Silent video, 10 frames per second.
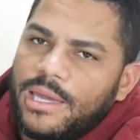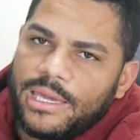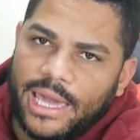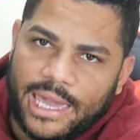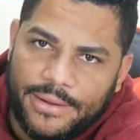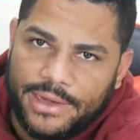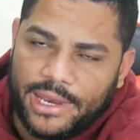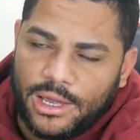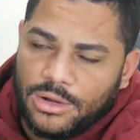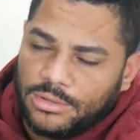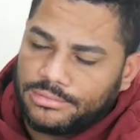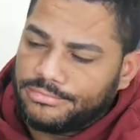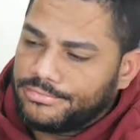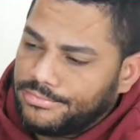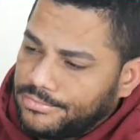y es que viene
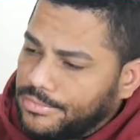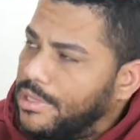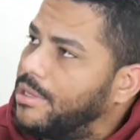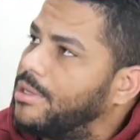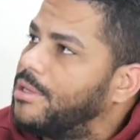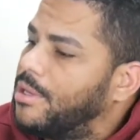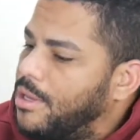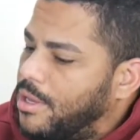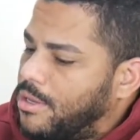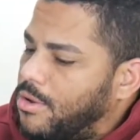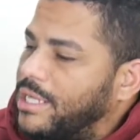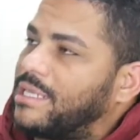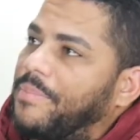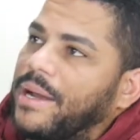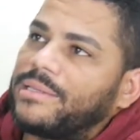con, con
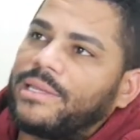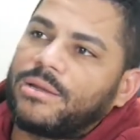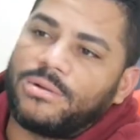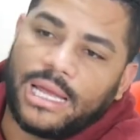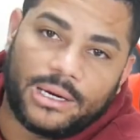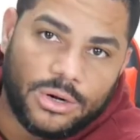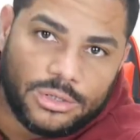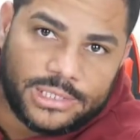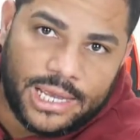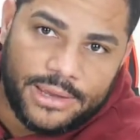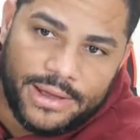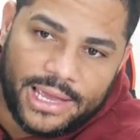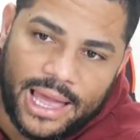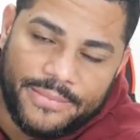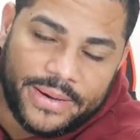esta parte, con la rosca que va
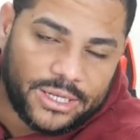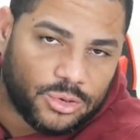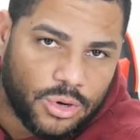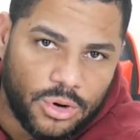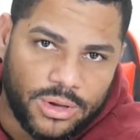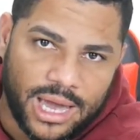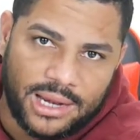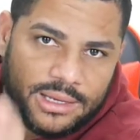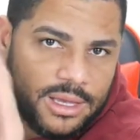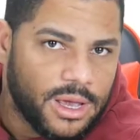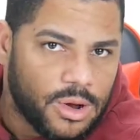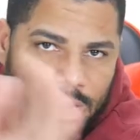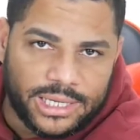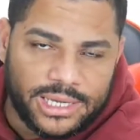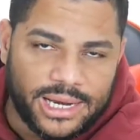acá para tú colocar
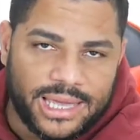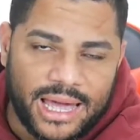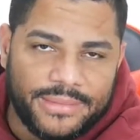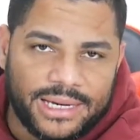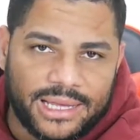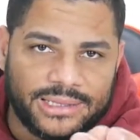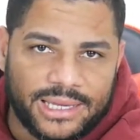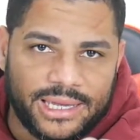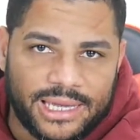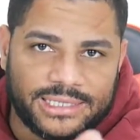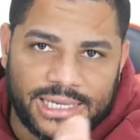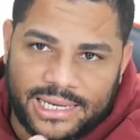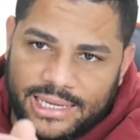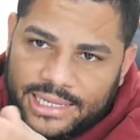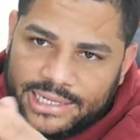cualquier cámara
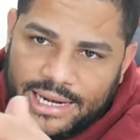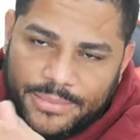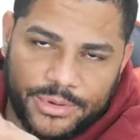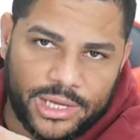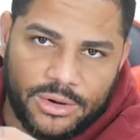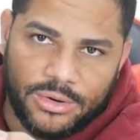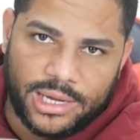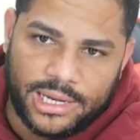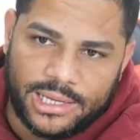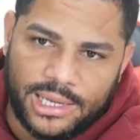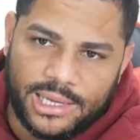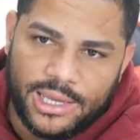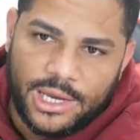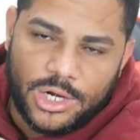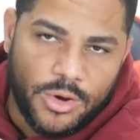DSLR. La puedes colocar aquí,
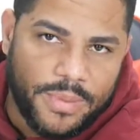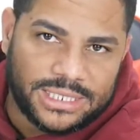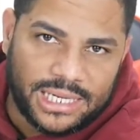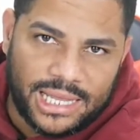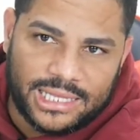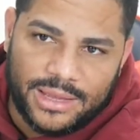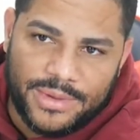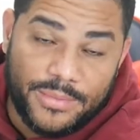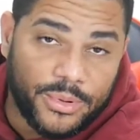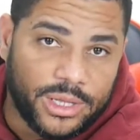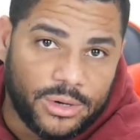no pasa nada. También puedes